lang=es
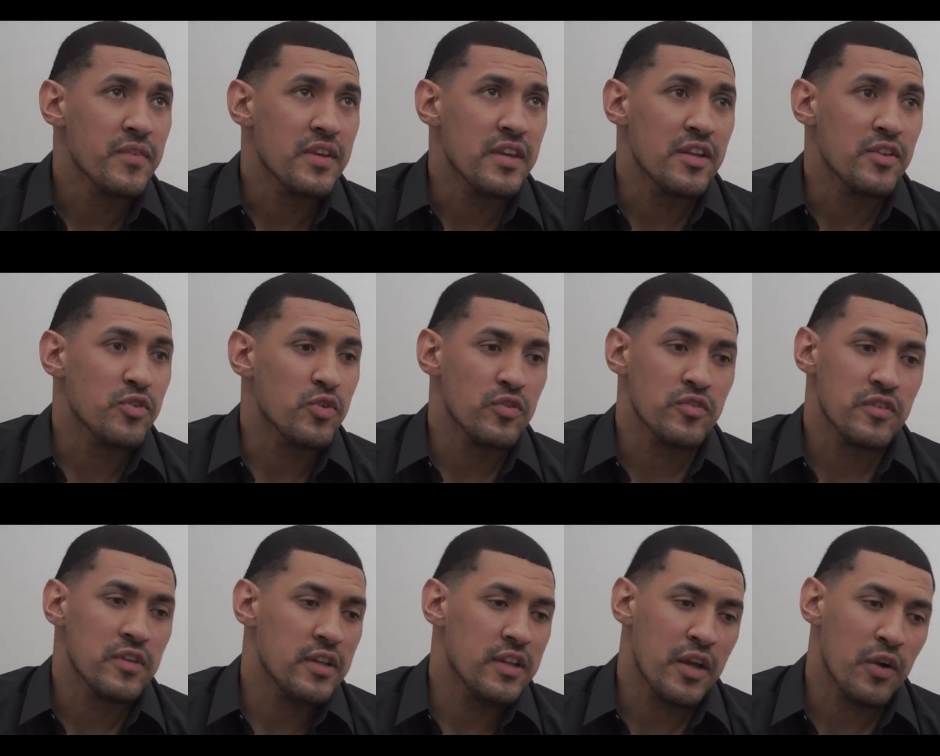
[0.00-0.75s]

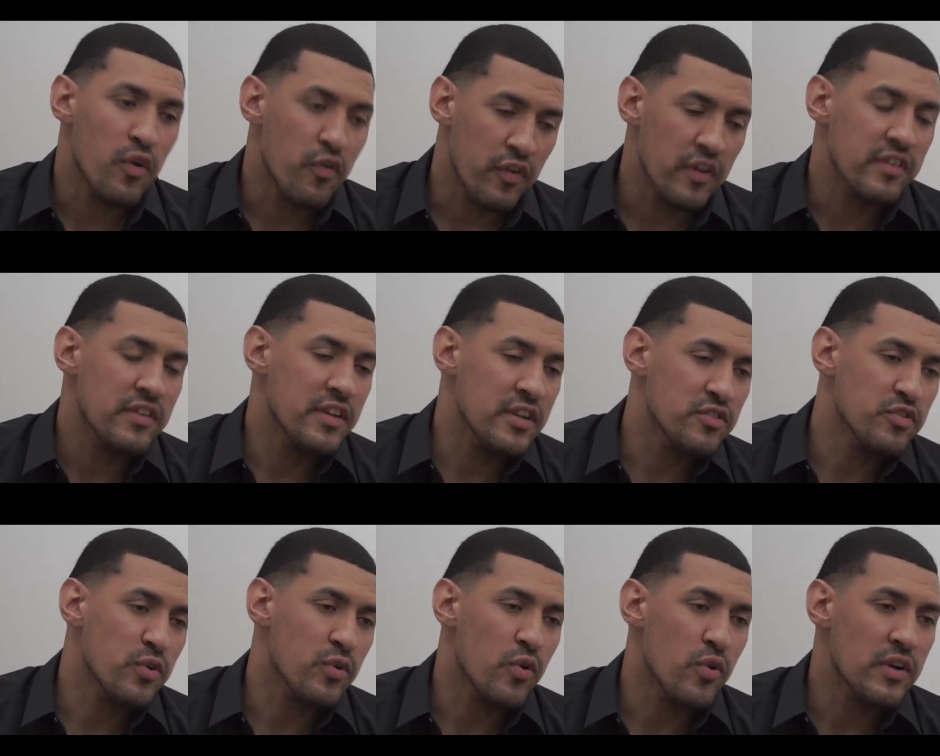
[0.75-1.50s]
entonces tengo
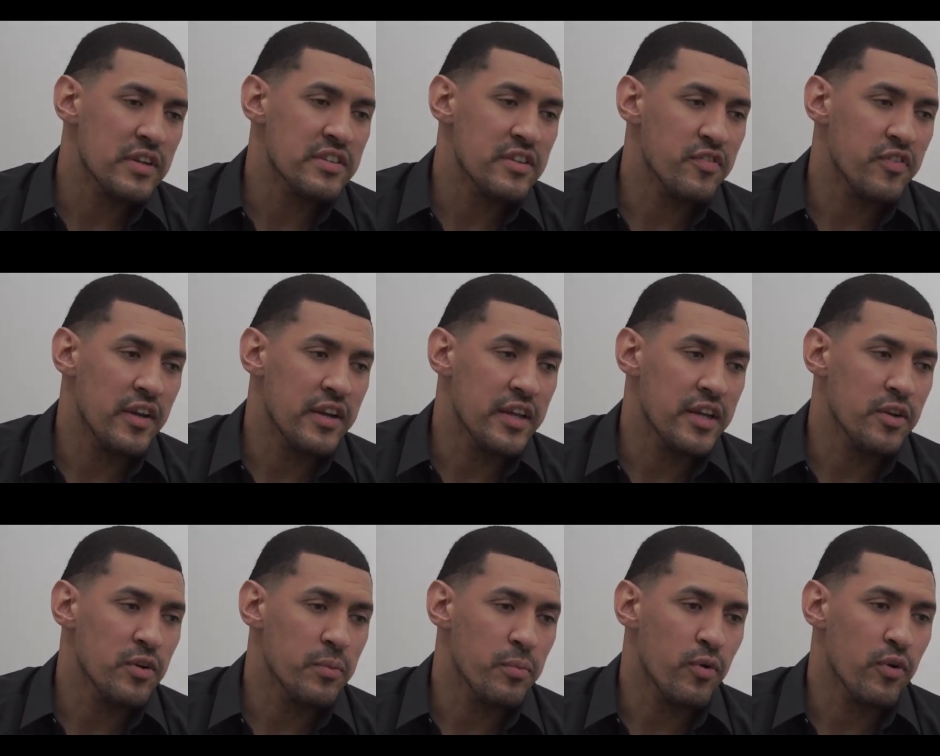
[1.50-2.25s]
fascinación con ese
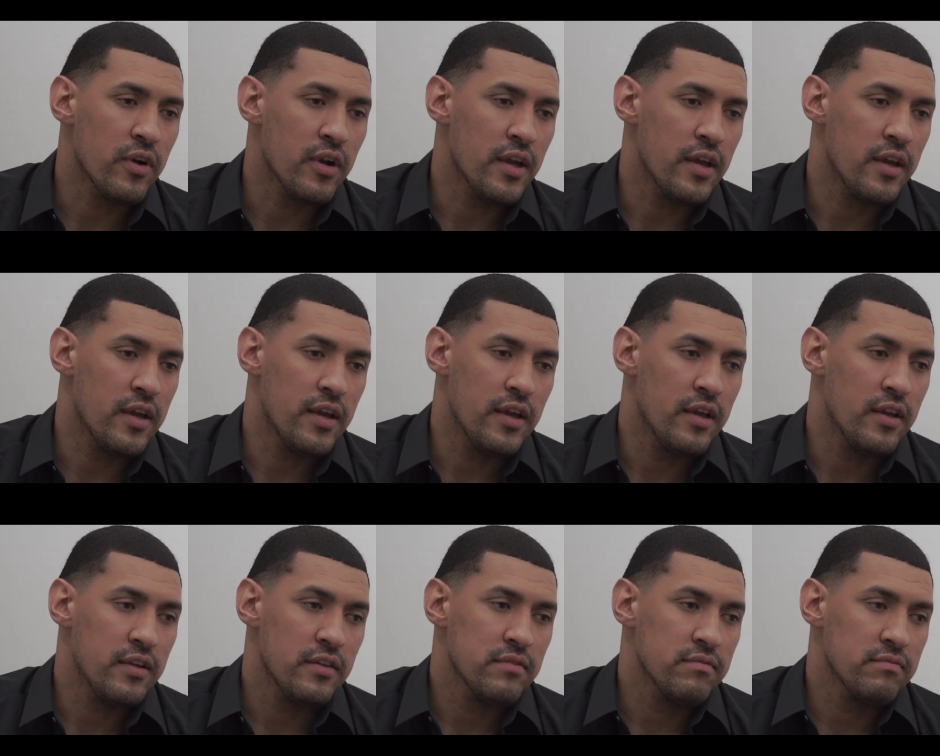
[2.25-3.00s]
felino porque
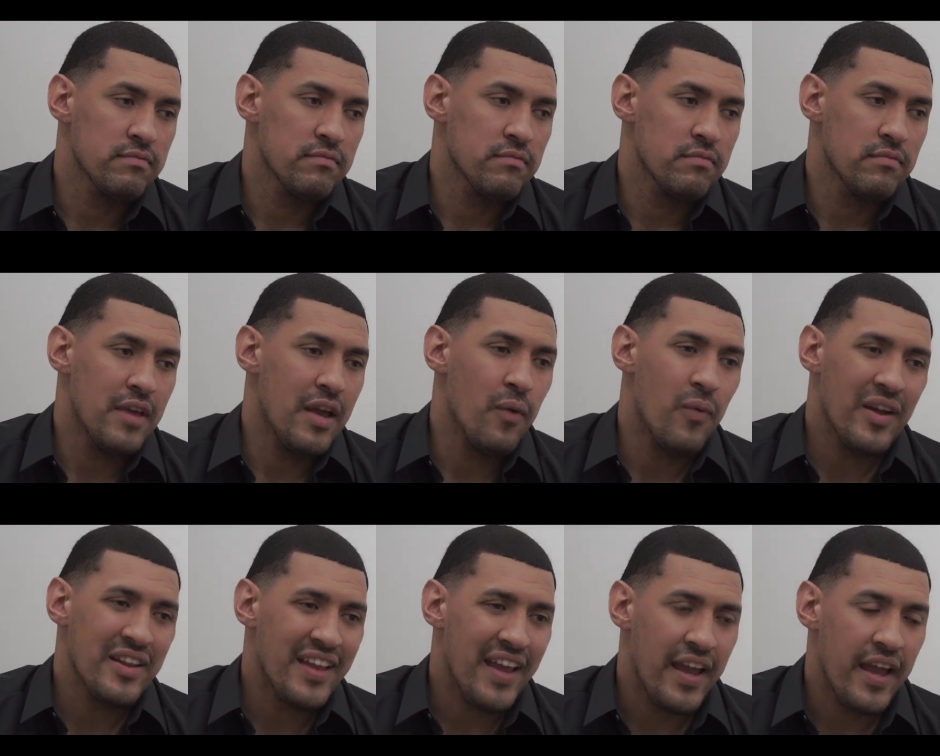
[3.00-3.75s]
es
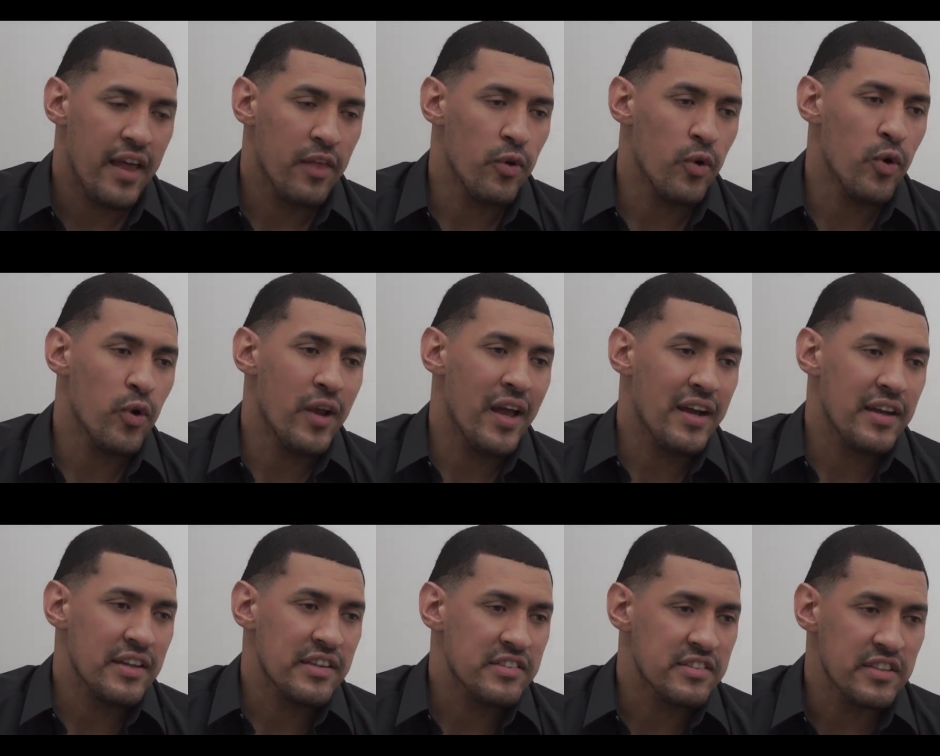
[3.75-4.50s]
batallador,
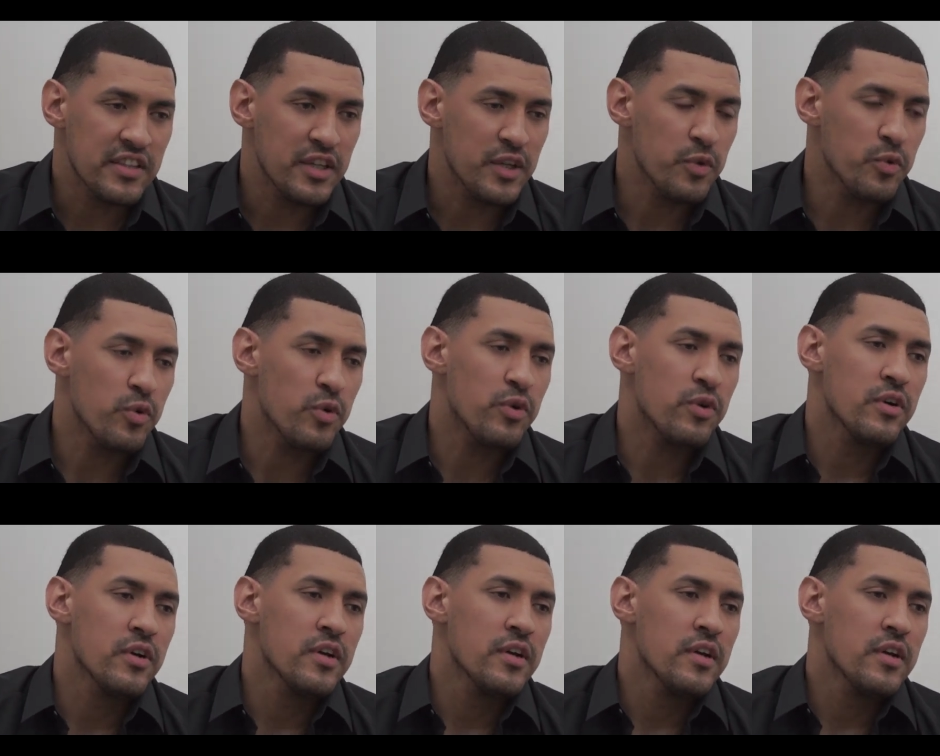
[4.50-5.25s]

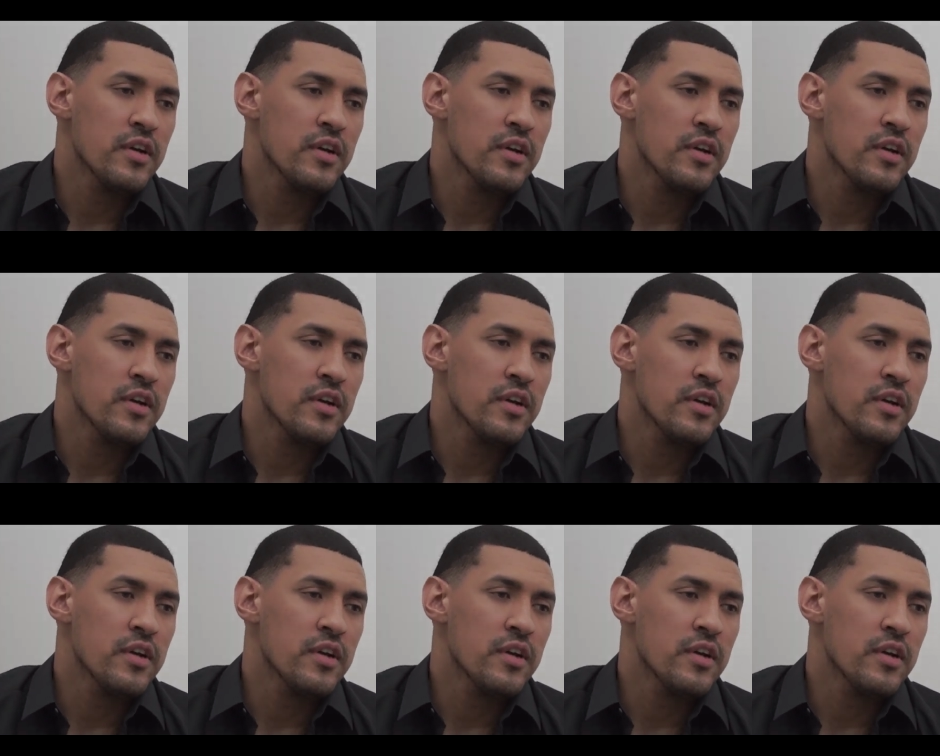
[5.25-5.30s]
agresivo,